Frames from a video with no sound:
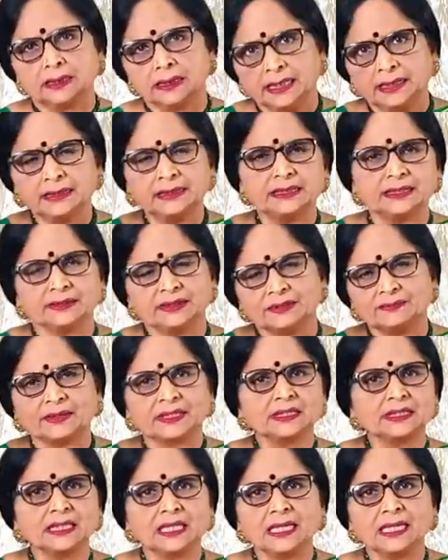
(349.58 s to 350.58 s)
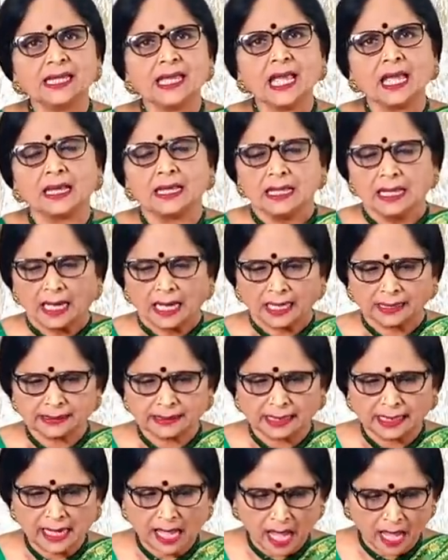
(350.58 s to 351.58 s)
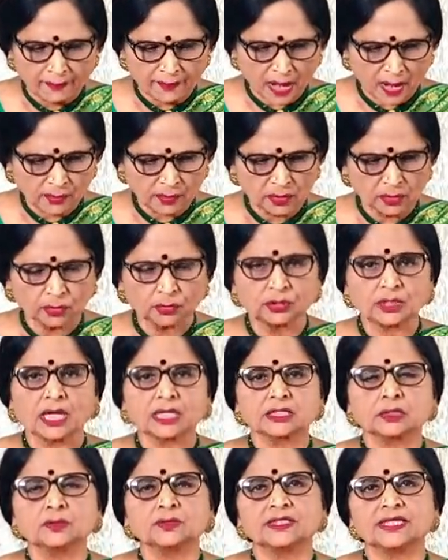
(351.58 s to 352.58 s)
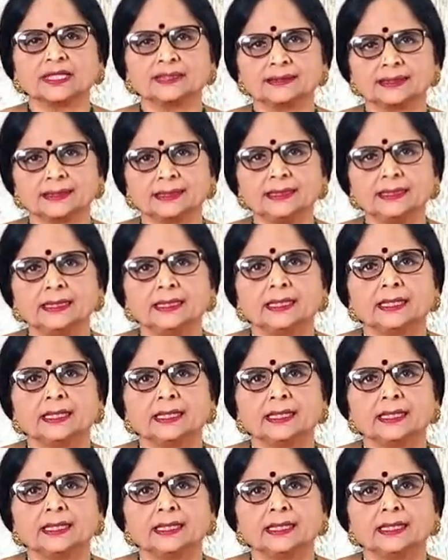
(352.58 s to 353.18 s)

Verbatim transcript: எரிஞ்சது வருது இல்லையா அந்த லாவாவும் ருத்ராட்சமும் சேர்ந்தது